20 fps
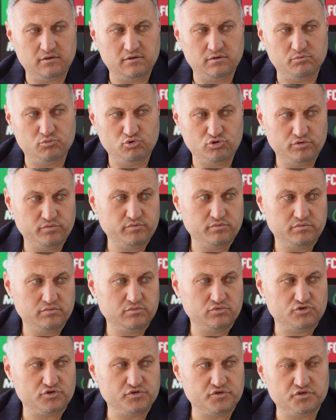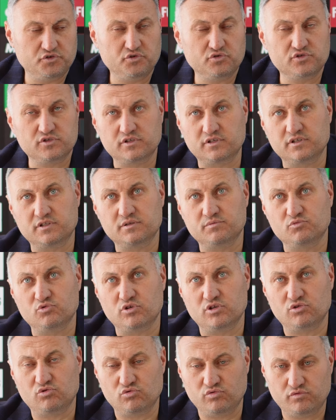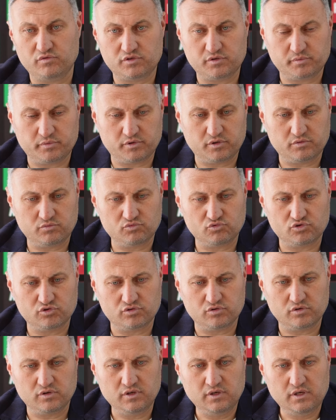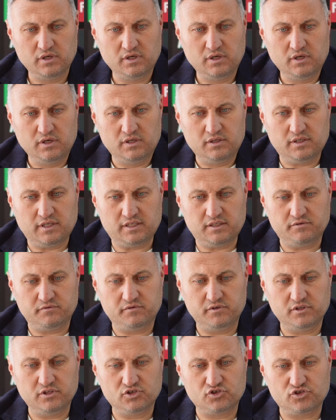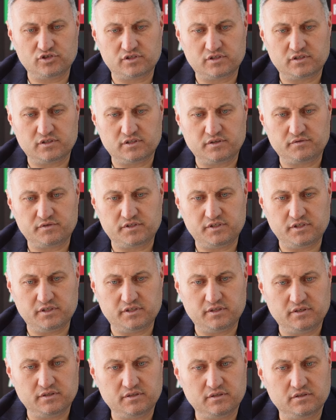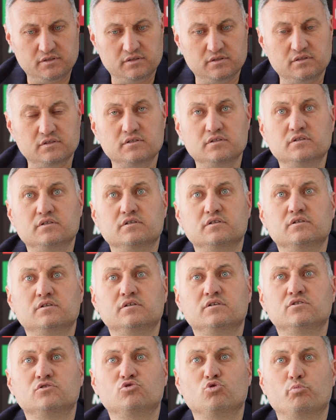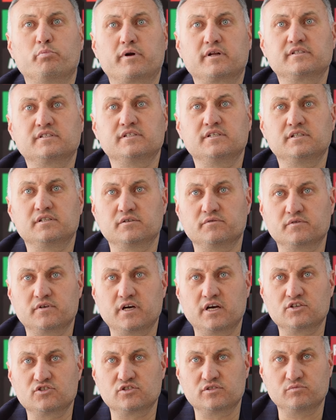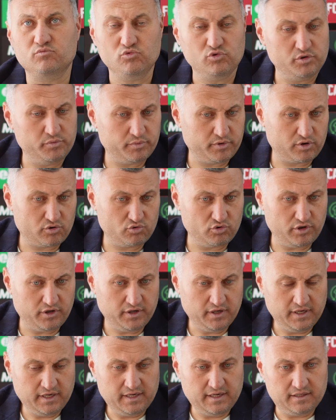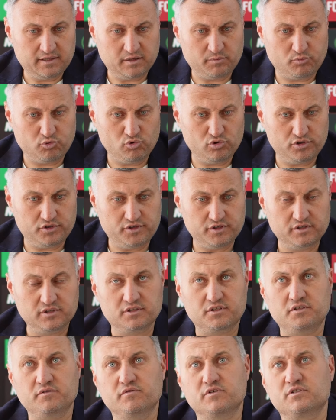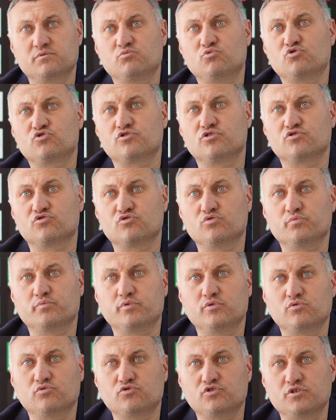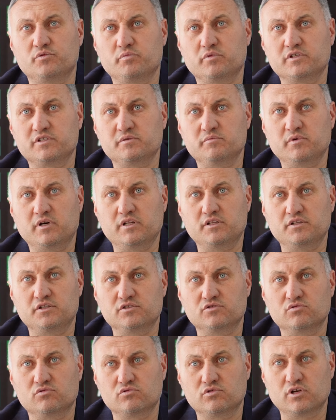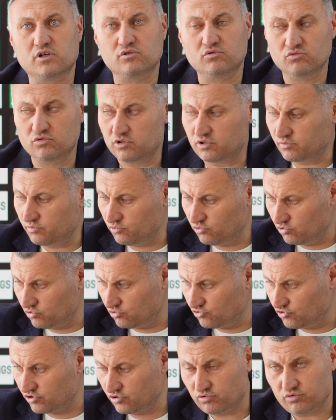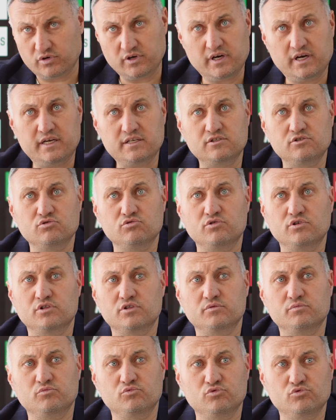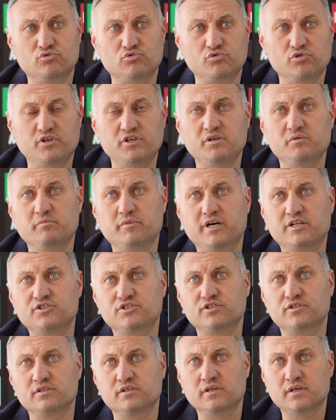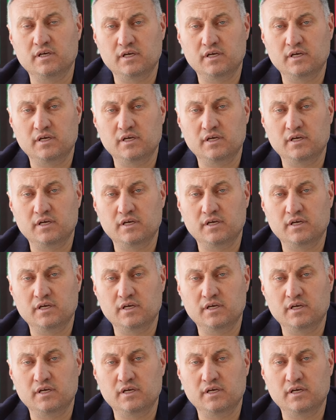и будем очень серьезно к этому готовиться, потому что надо выложиться на все 100% э, каждому, и порой на поле делать невозможно, чтобы получить максимальный результат. Но это будет уже другая история, это будут другие матчи